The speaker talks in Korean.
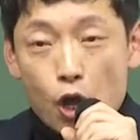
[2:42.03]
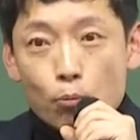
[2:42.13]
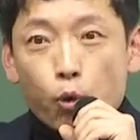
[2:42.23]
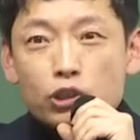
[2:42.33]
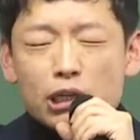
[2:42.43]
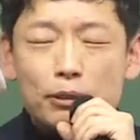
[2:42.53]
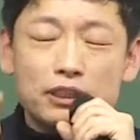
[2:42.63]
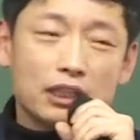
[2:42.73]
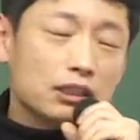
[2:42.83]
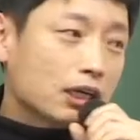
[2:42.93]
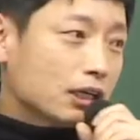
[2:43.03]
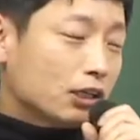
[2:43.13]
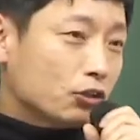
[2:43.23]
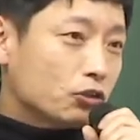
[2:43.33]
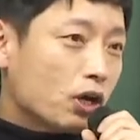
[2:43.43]
복잡한
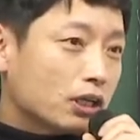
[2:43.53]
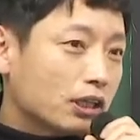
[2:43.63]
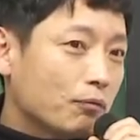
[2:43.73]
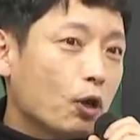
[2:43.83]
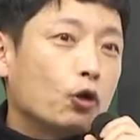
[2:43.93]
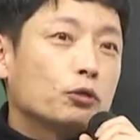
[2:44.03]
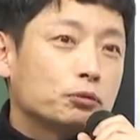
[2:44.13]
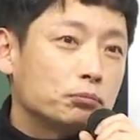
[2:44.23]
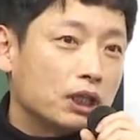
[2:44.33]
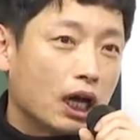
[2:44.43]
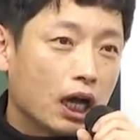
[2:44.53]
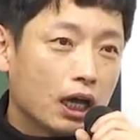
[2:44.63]
사실관계를 형성하기 때문에 어렵습니다.